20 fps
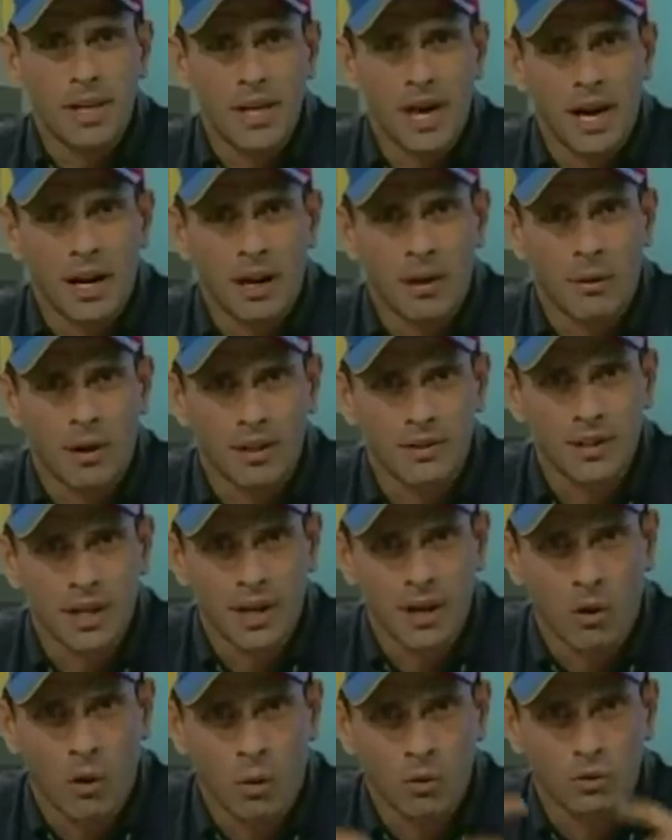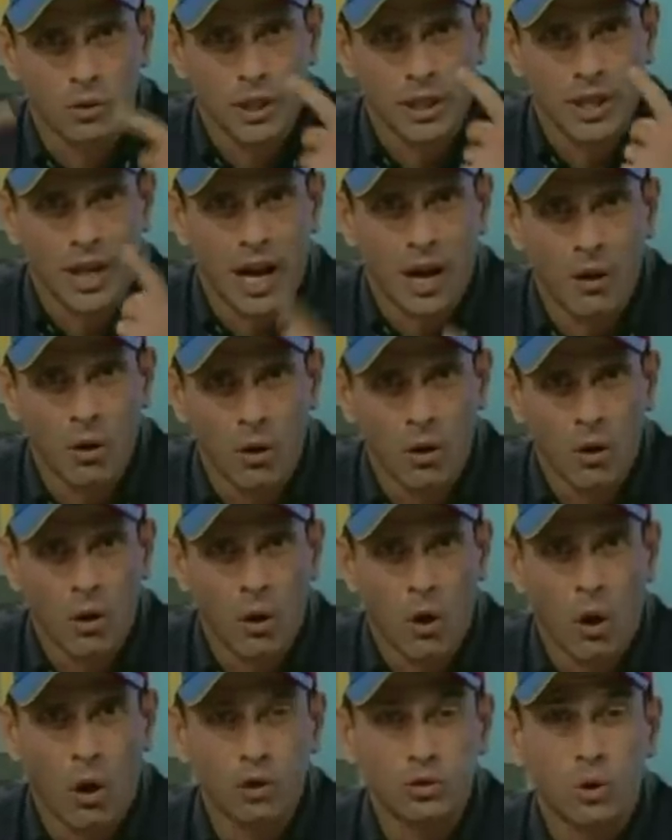de mañana va a ser consignado
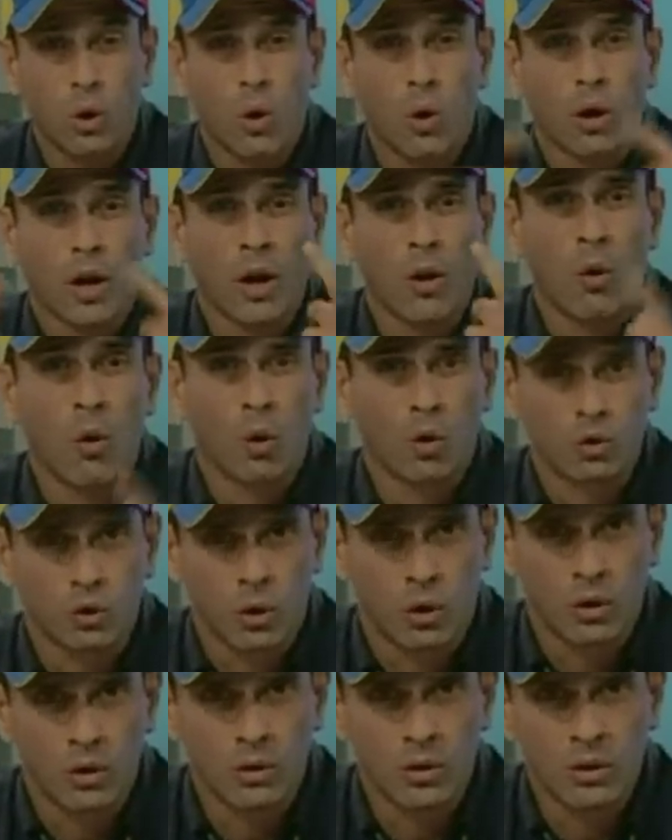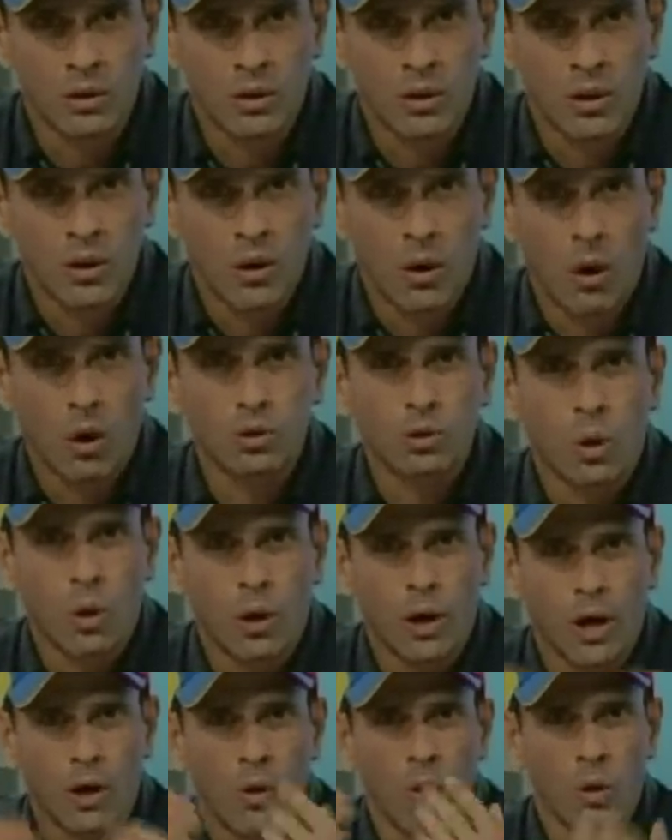otro recurso,
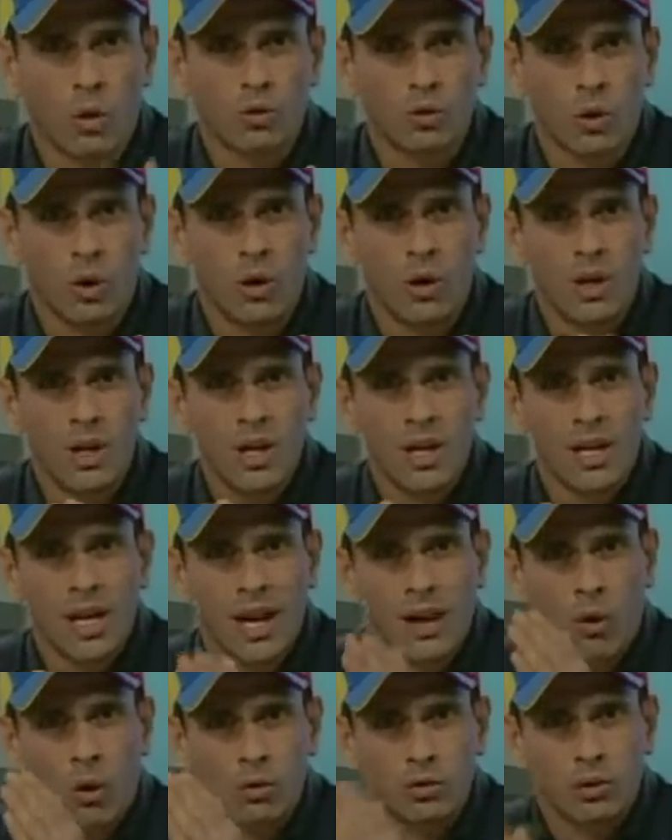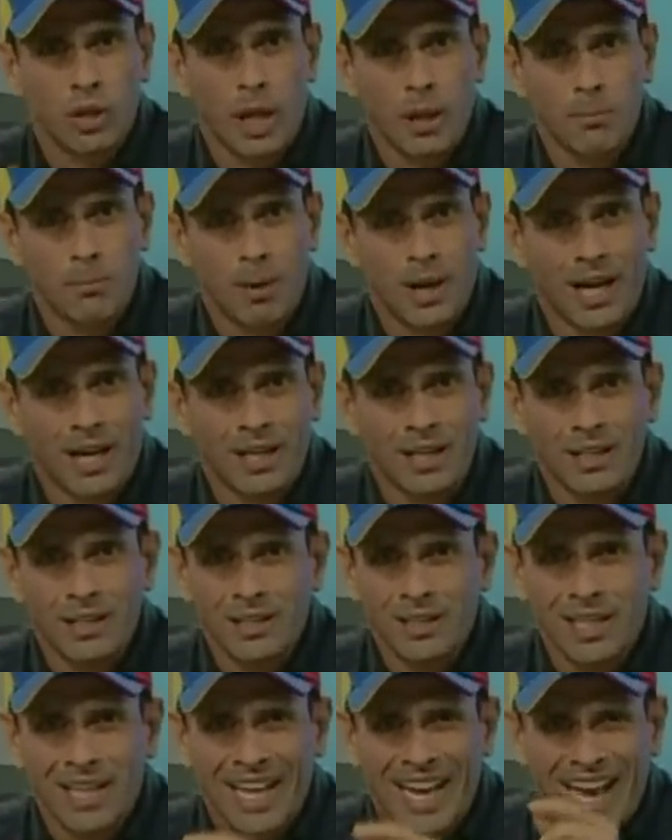otro recurso que contempla
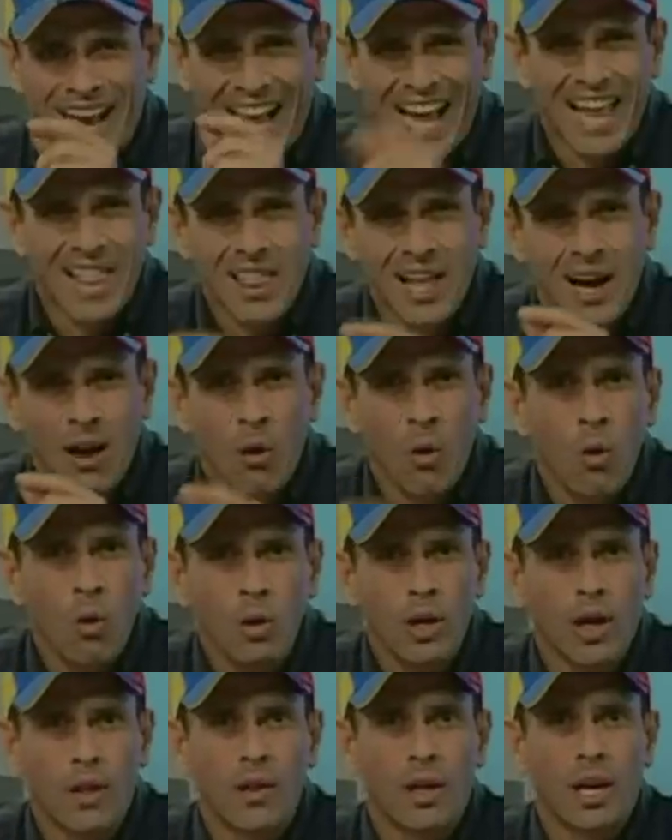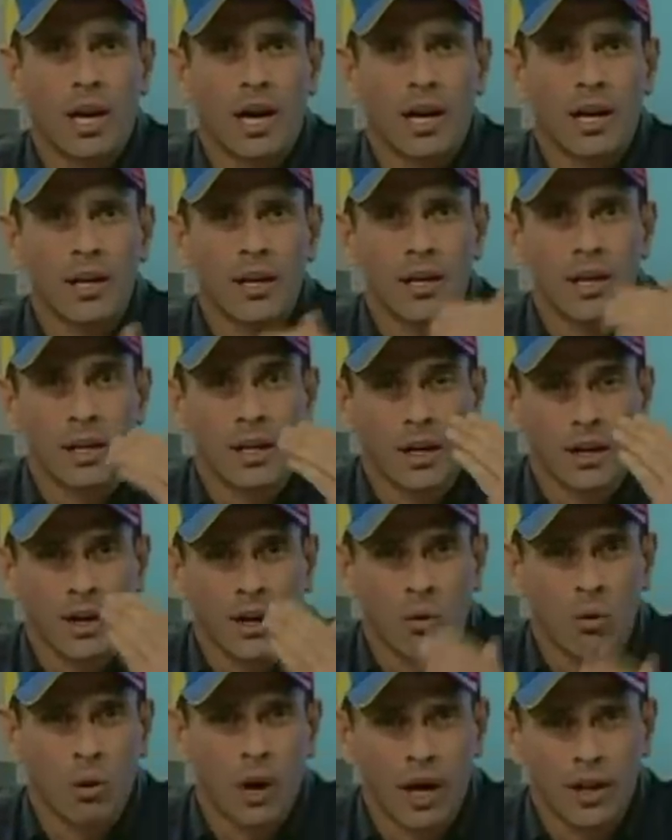cada una de las
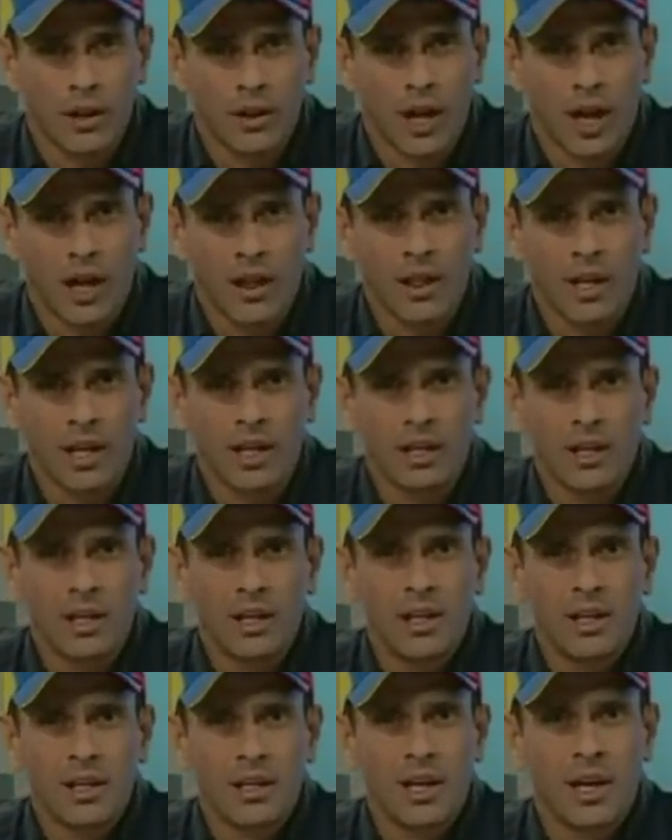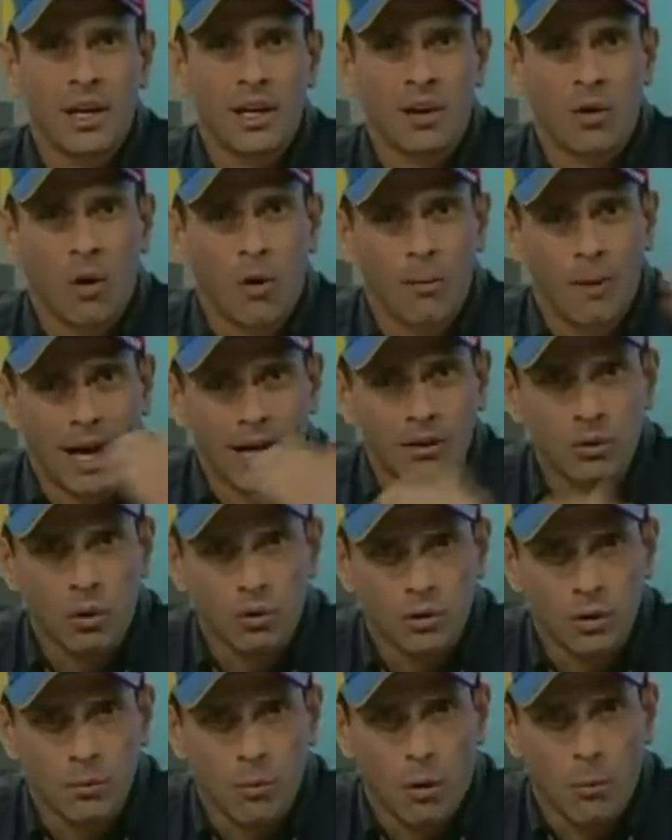irregularidades que el
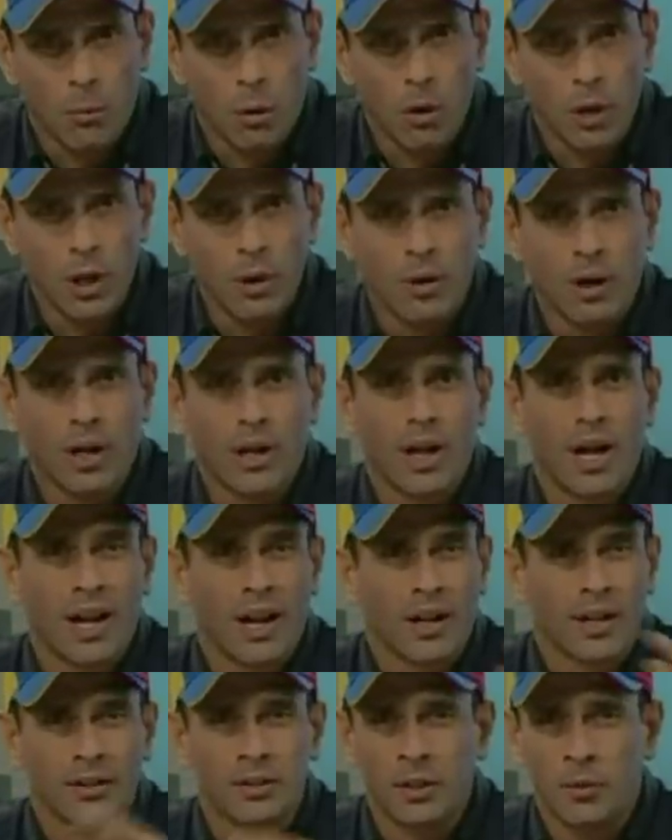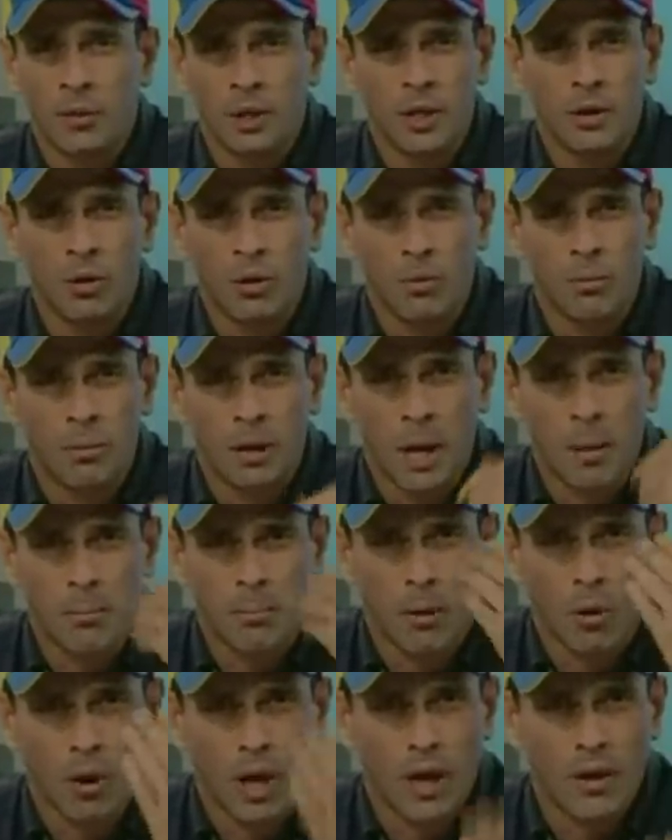Comando Simón Bolívar ha recibido,
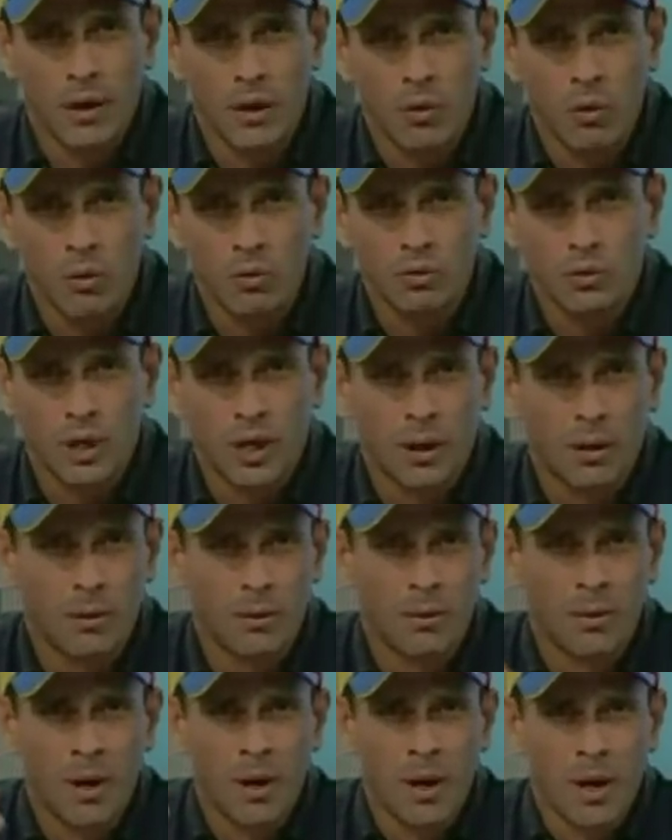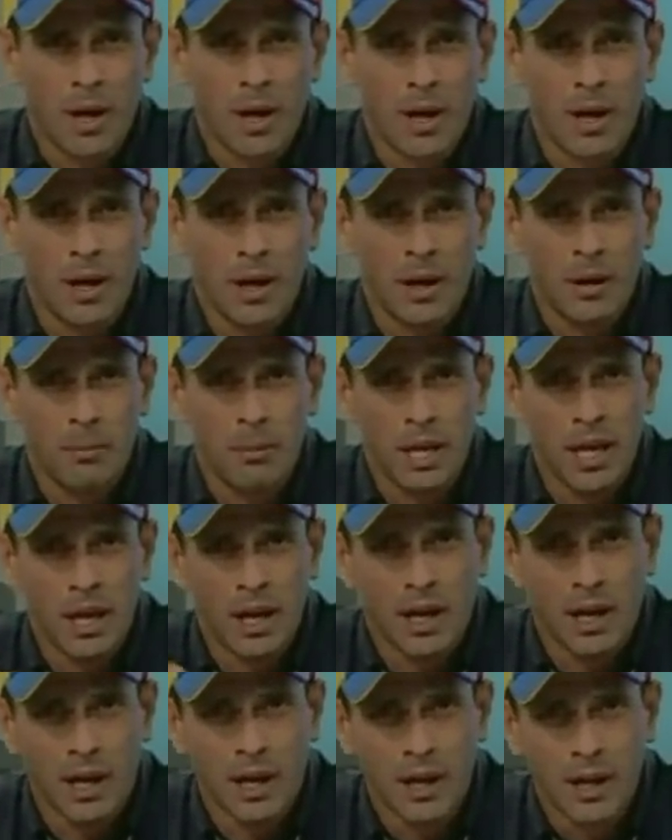bien por las denuncias, eh,
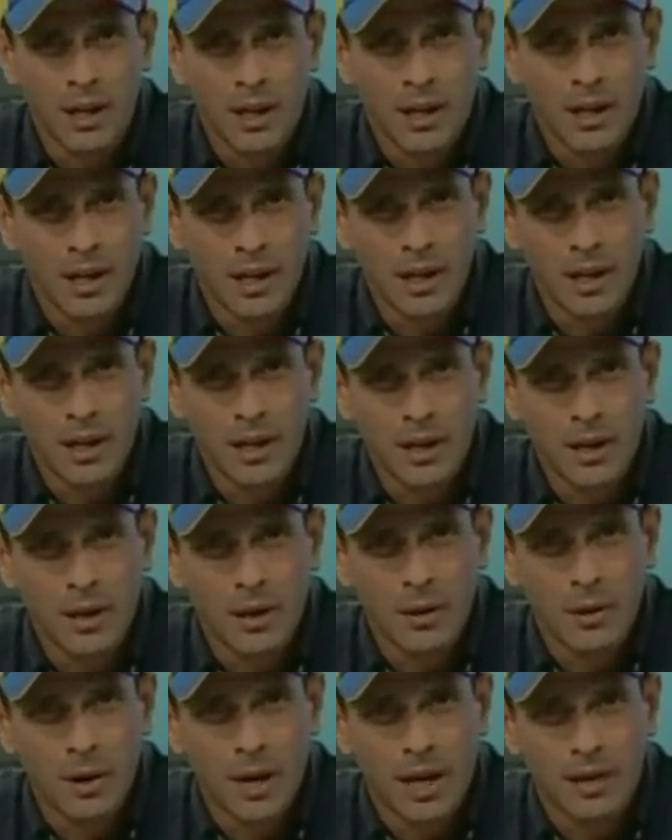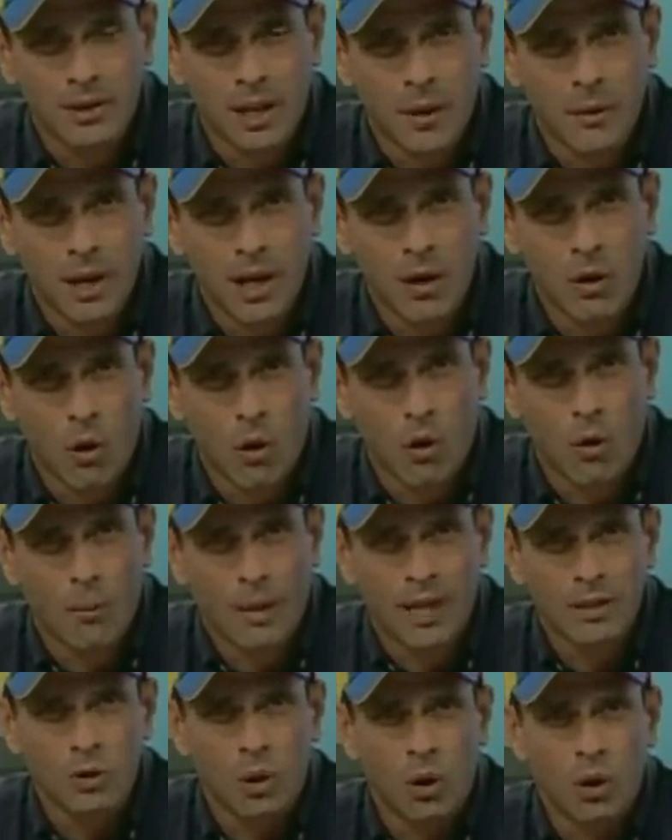vía eh, a través de los. ¿Puede
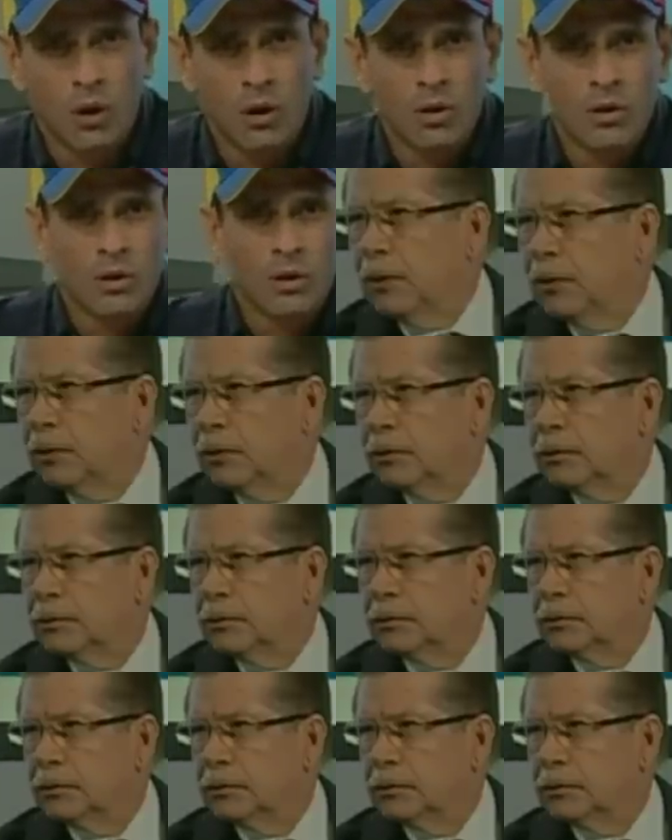dar un ejemplo?